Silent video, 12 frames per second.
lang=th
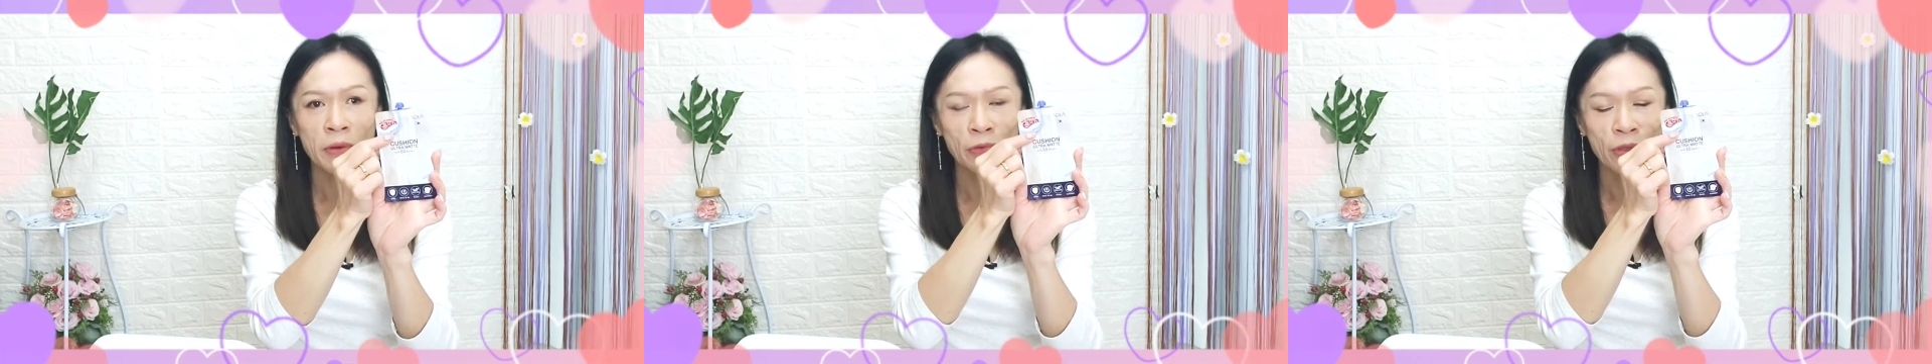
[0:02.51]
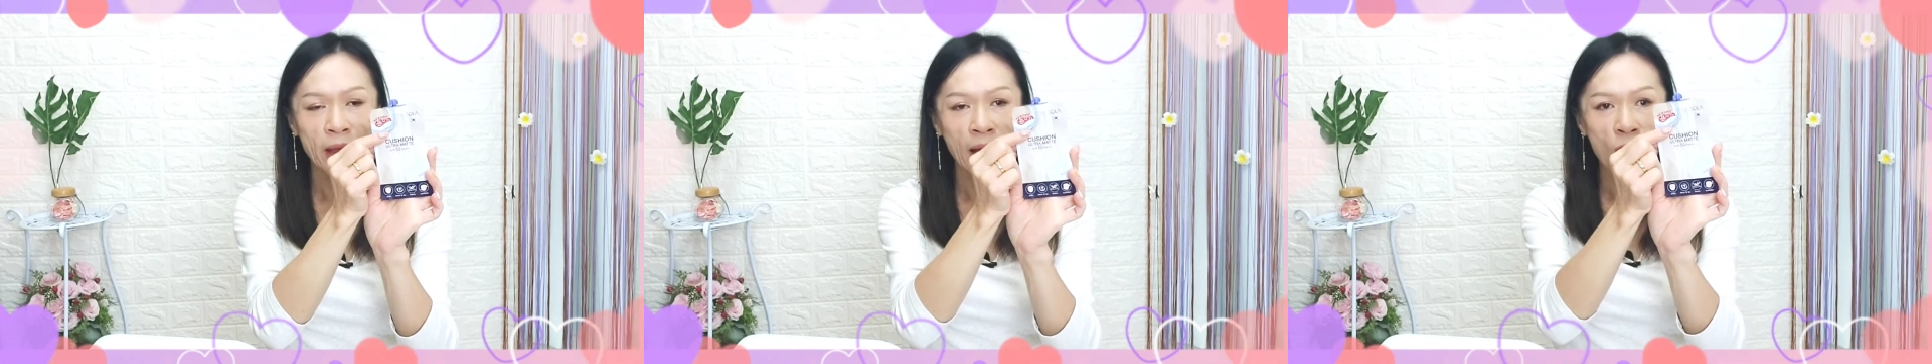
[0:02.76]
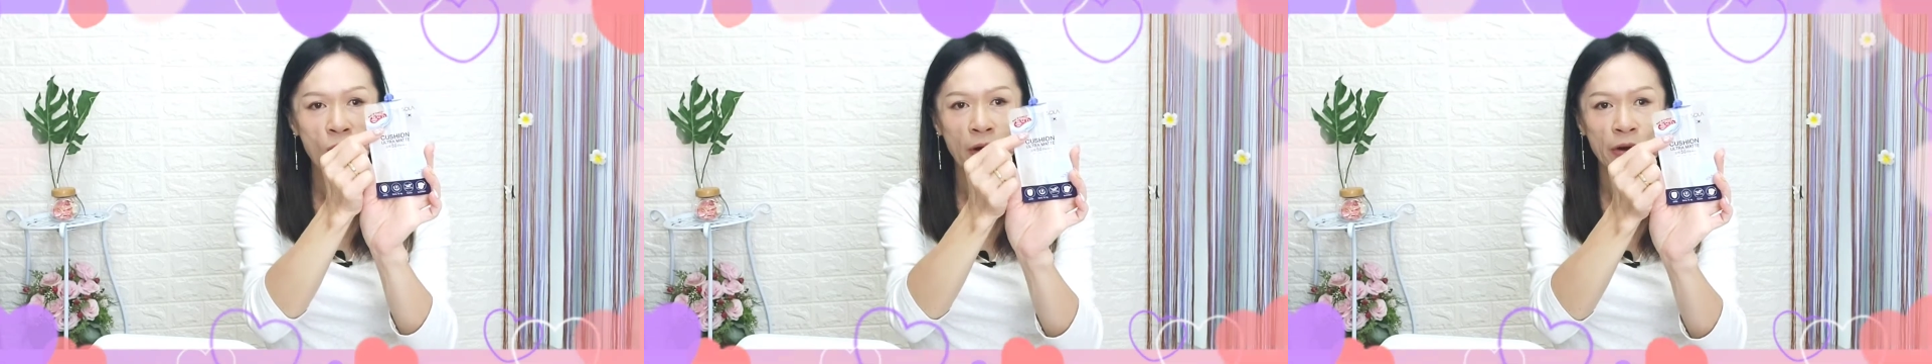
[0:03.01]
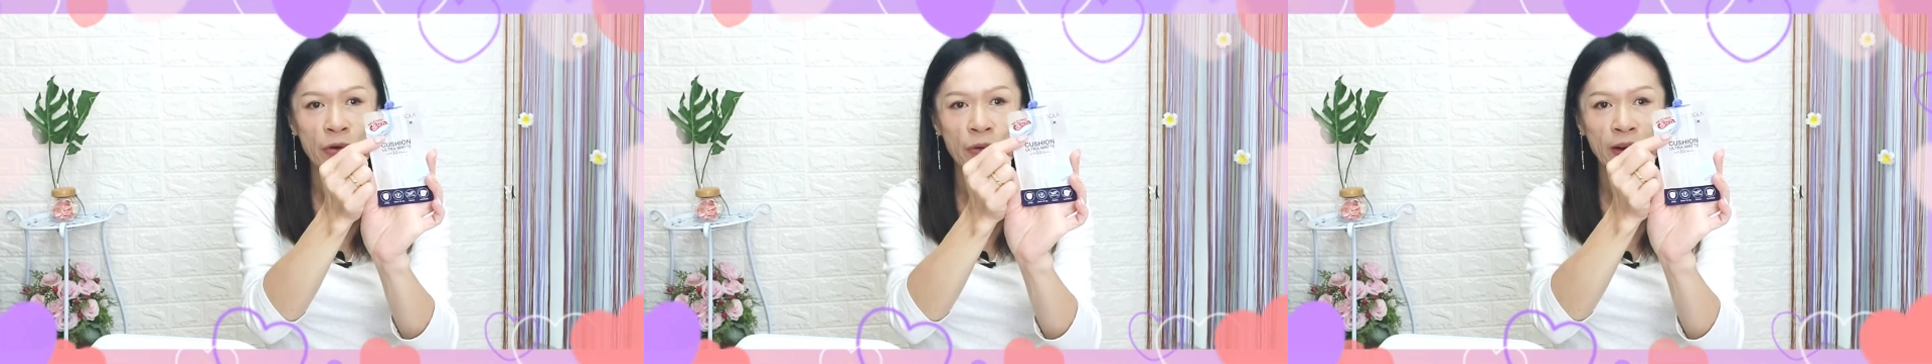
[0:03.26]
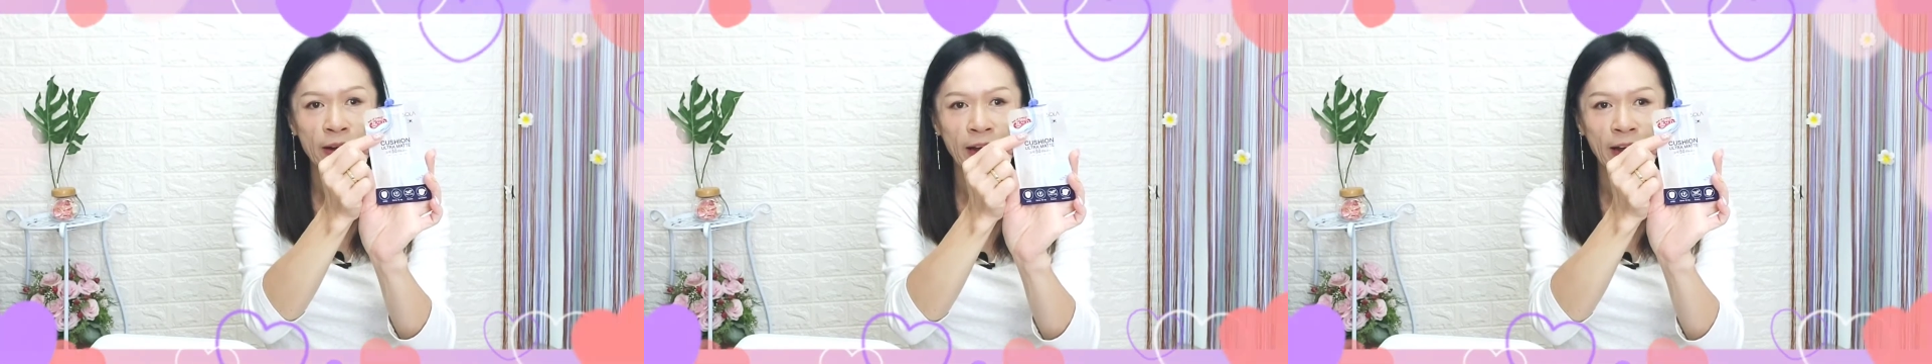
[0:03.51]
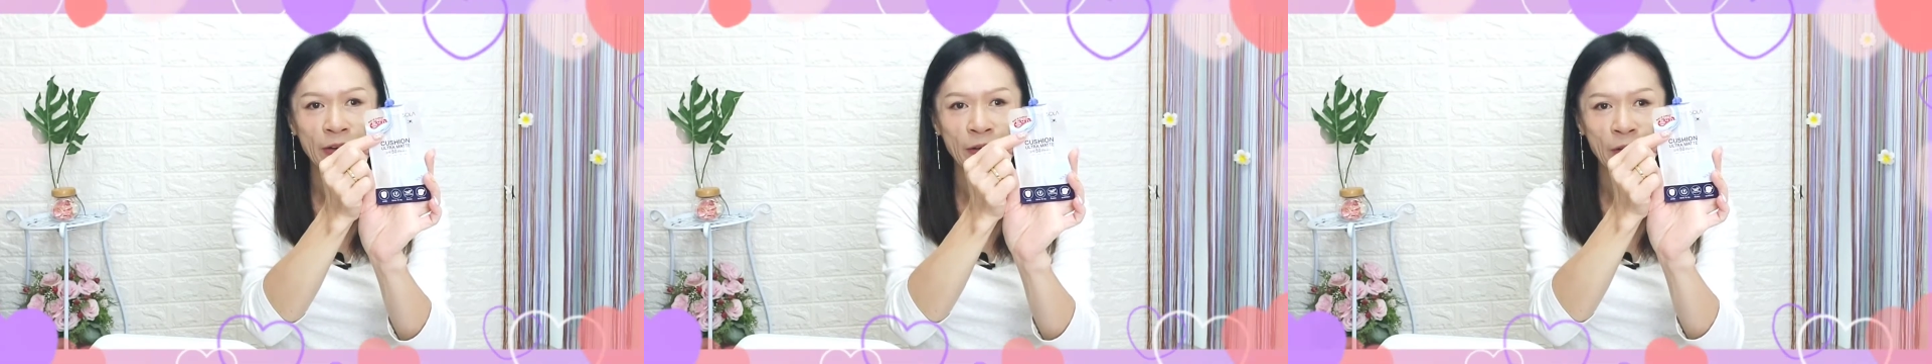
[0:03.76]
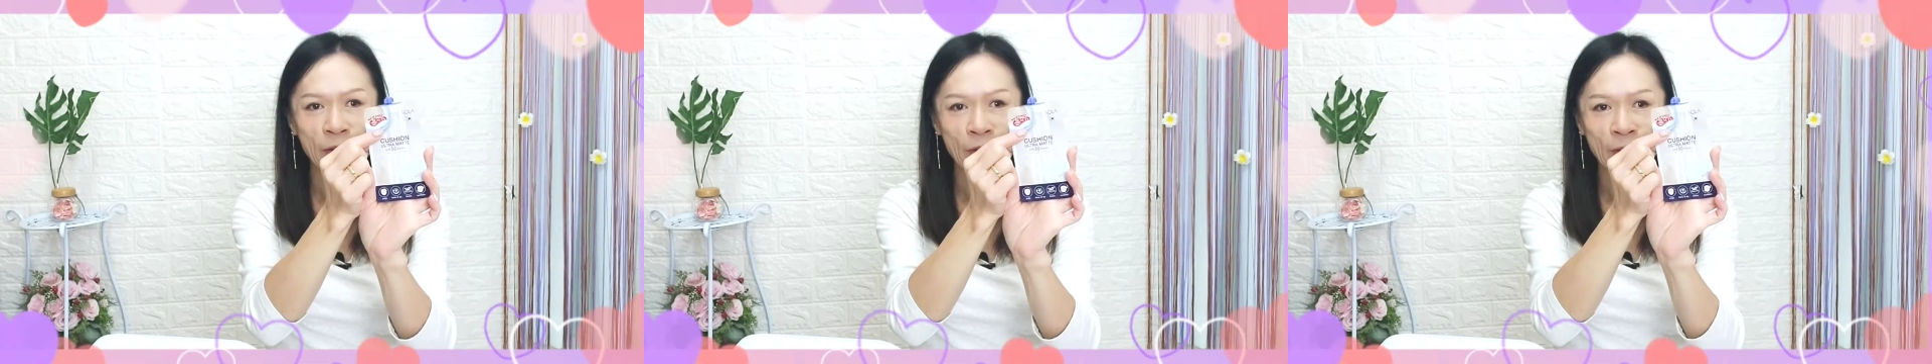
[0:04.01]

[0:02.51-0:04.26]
Beauty Award ด้วยนะคะทุกค